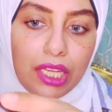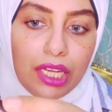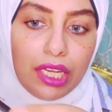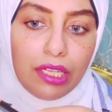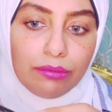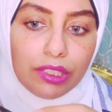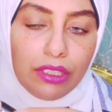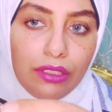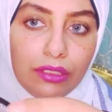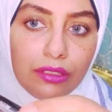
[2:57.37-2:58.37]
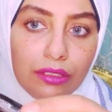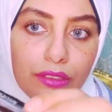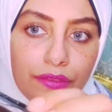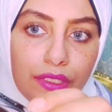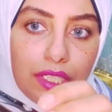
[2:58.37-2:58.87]
القلم ده
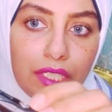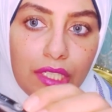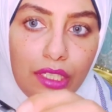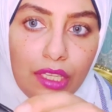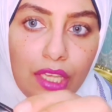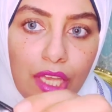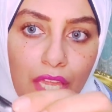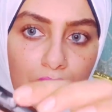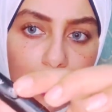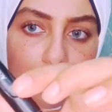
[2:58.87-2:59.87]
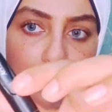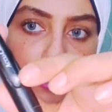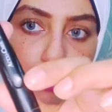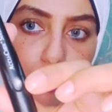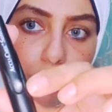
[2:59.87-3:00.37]
فيه هنا حاجه
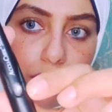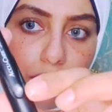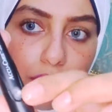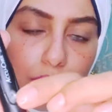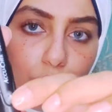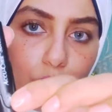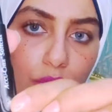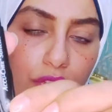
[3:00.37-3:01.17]
زي زرار لونه